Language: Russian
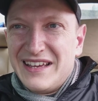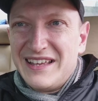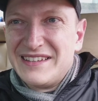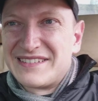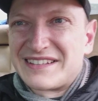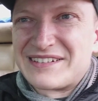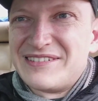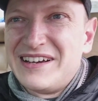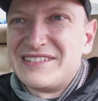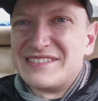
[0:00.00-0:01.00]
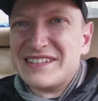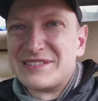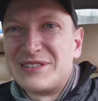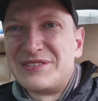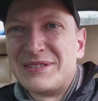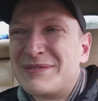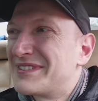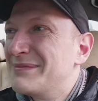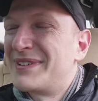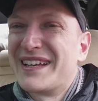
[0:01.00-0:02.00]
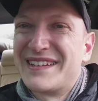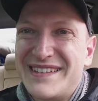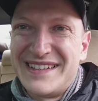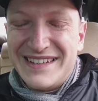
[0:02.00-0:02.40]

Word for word: они закрываются, и от солнца можно прятаться.